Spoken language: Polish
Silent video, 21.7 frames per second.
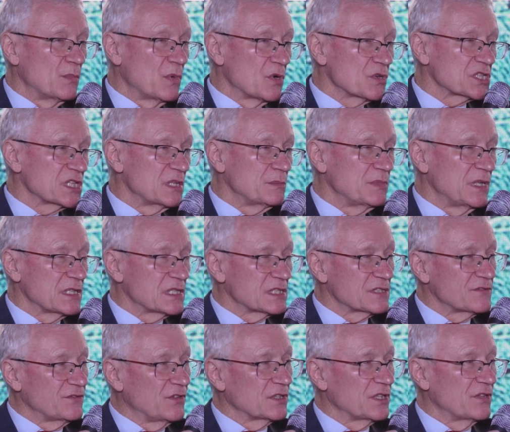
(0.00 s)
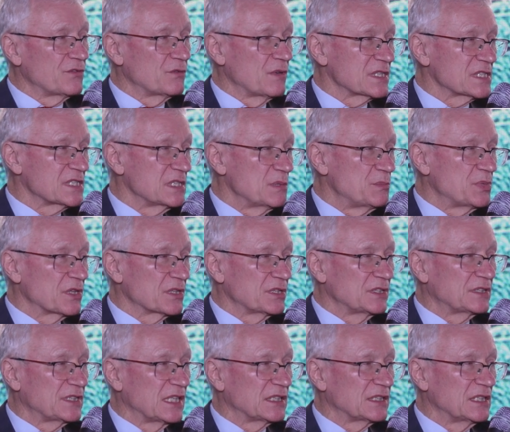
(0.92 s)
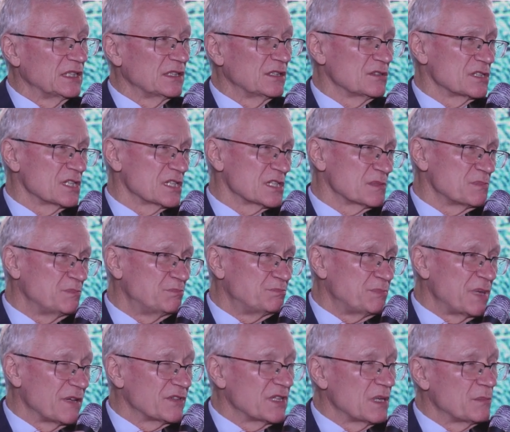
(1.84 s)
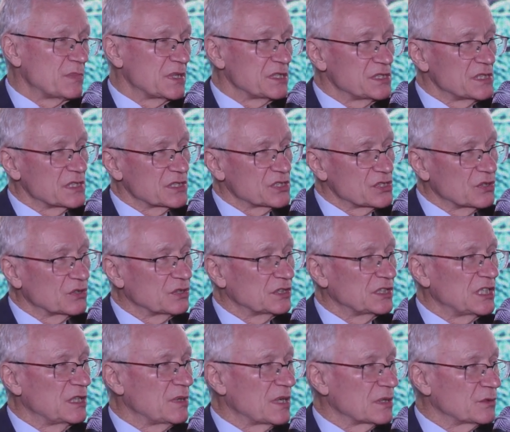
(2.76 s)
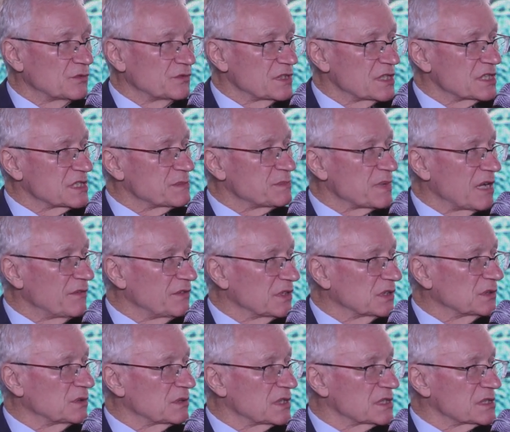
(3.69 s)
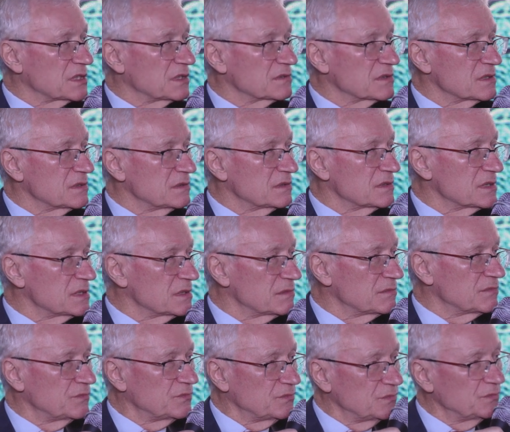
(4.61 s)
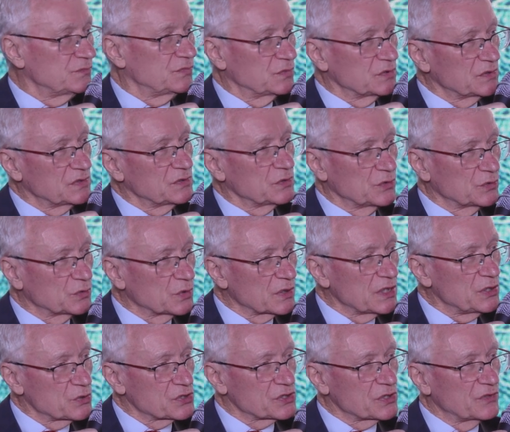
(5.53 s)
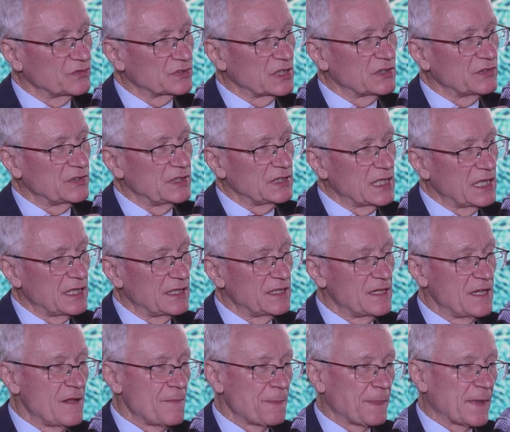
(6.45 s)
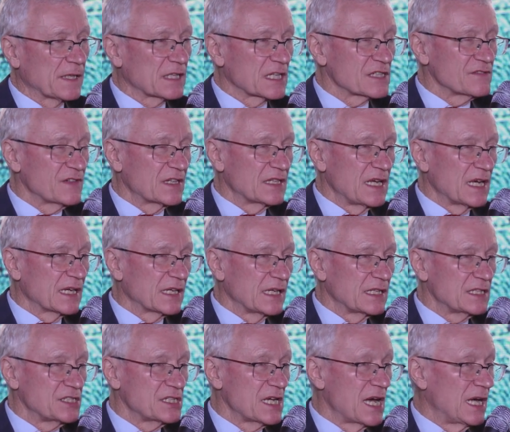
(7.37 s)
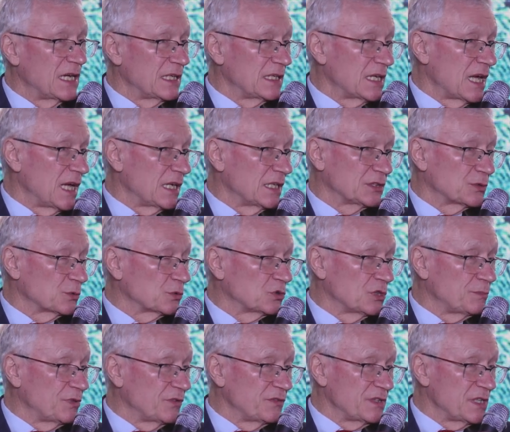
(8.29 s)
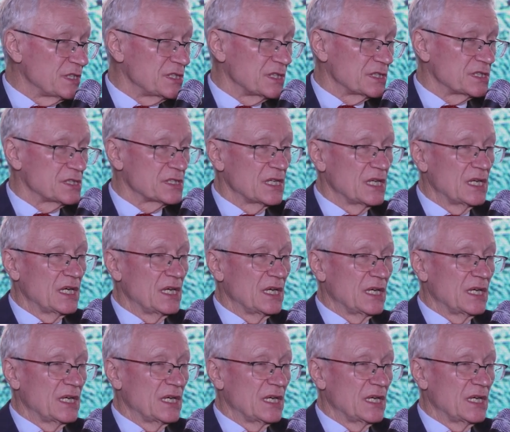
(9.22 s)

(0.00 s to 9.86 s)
może mieć swoje własne priorytety, chociaż pewnie będzie ciągnęła również sprawy, które, są, które już są w tej chwili na, na tak zwanej agendzie, ale, ale trudno powiedzieć.